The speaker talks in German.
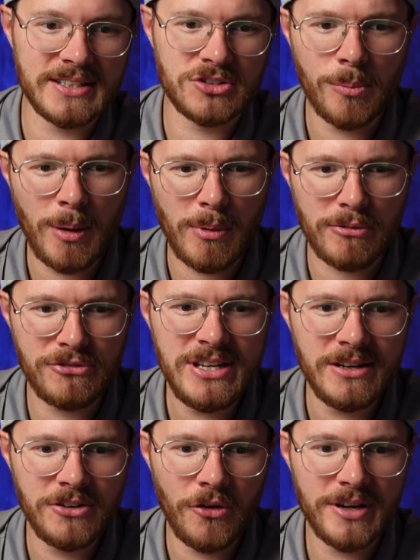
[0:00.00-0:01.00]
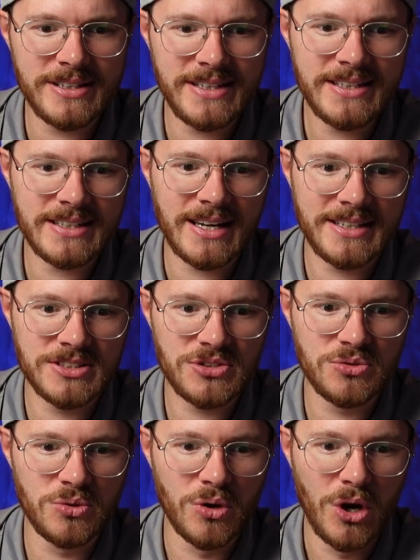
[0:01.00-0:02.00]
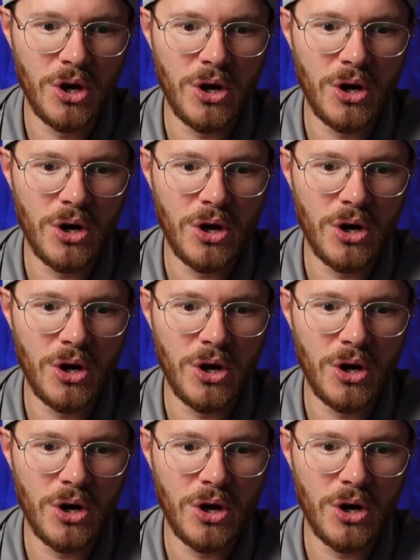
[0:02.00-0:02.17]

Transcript: Es kommen aber auch viele neue Dinge da hinzu.